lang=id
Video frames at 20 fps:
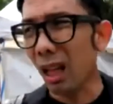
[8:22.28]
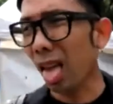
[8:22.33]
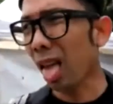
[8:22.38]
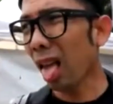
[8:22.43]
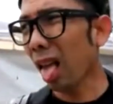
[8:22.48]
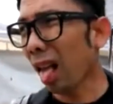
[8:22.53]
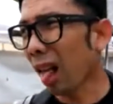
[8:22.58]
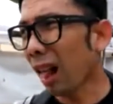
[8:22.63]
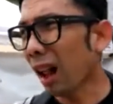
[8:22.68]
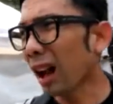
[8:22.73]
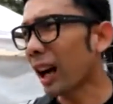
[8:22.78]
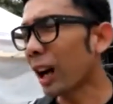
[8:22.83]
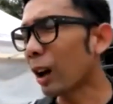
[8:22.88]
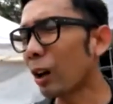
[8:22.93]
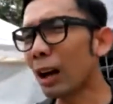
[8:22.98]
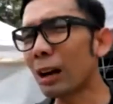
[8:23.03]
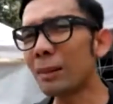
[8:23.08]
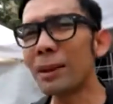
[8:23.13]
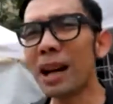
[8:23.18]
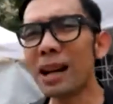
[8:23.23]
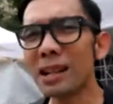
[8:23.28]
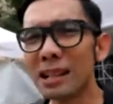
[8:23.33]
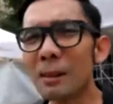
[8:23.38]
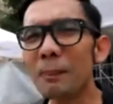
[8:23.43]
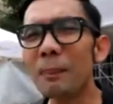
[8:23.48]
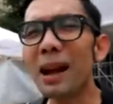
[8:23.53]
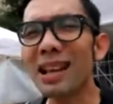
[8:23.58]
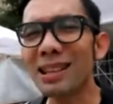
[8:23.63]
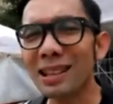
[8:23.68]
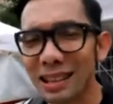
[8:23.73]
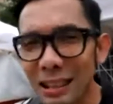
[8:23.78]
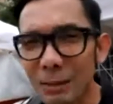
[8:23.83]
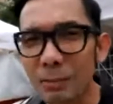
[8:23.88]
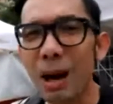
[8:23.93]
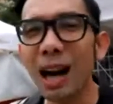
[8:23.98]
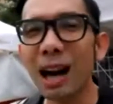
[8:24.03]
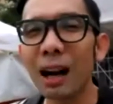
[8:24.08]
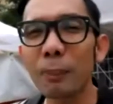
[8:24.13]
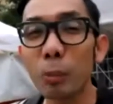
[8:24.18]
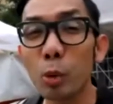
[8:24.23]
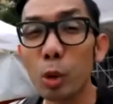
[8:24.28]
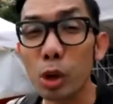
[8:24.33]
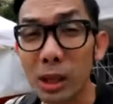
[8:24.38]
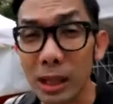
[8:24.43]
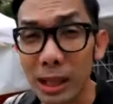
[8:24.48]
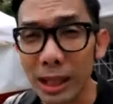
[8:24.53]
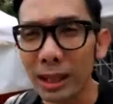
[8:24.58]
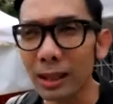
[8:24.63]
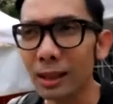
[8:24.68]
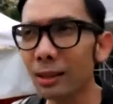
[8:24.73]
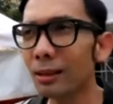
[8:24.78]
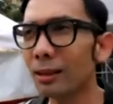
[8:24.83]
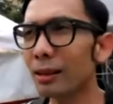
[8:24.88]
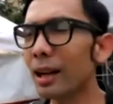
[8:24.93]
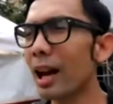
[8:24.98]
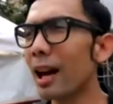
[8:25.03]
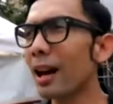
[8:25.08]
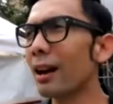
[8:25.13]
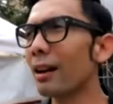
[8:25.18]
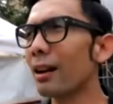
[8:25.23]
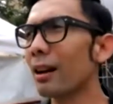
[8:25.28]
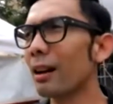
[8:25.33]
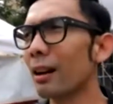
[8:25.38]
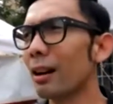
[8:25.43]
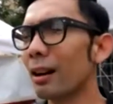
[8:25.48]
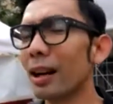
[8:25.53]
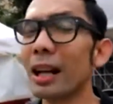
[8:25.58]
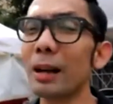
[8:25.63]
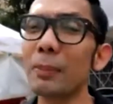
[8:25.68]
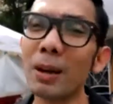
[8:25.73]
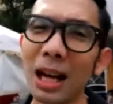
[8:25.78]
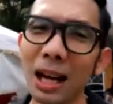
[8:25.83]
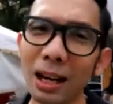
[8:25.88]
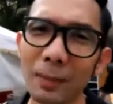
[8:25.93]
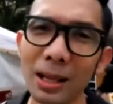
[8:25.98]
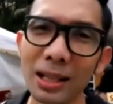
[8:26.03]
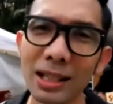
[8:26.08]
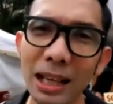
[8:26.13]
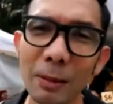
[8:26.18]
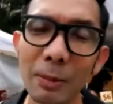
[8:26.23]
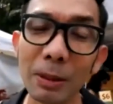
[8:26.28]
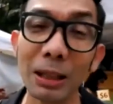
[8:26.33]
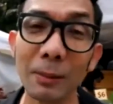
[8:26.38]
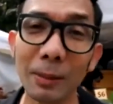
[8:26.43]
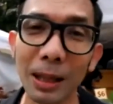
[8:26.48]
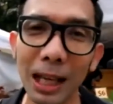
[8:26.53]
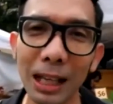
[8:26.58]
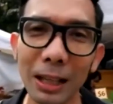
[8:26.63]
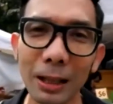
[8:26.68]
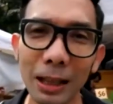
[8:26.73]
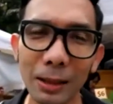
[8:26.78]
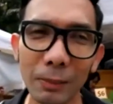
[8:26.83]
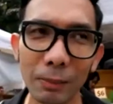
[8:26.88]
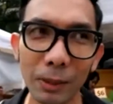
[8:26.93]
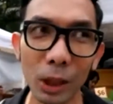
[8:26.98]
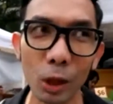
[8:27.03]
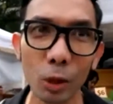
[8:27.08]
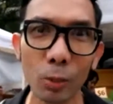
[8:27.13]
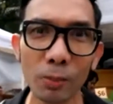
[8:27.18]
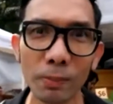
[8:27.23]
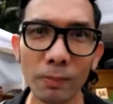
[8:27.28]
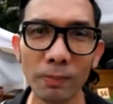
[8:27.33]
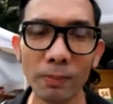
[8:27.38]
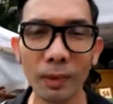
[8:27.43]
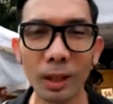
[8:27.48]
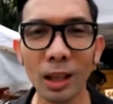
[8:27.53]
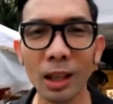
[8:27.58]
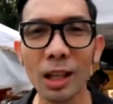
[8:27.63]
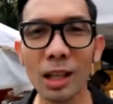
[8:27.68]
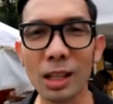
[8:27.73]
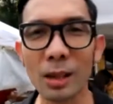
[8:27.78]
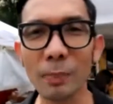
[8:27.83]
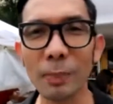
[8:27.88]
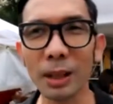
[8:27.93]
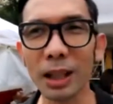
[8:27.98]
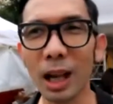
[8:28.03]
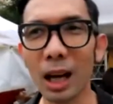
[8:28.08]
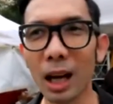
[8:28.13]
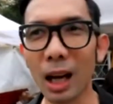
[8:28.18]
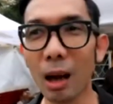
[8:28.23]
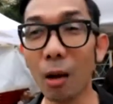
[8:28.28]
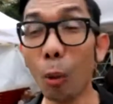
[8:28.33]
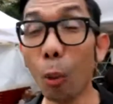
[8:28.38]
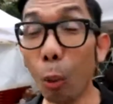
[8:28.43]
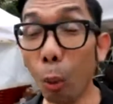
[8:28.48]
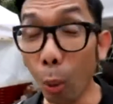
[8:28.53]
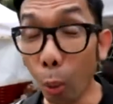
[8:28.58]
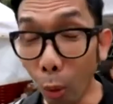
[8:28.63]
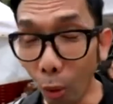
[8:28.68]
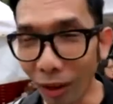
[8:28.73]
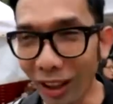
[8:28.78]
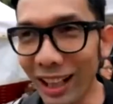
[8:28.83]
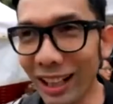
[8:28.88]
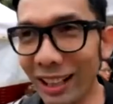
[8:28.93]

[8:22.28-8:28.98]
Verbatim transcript: uh, kalau nggak biasa pasti bakal pusing dan uh, dari pengalaman saya pertama kali minum sempat agak uh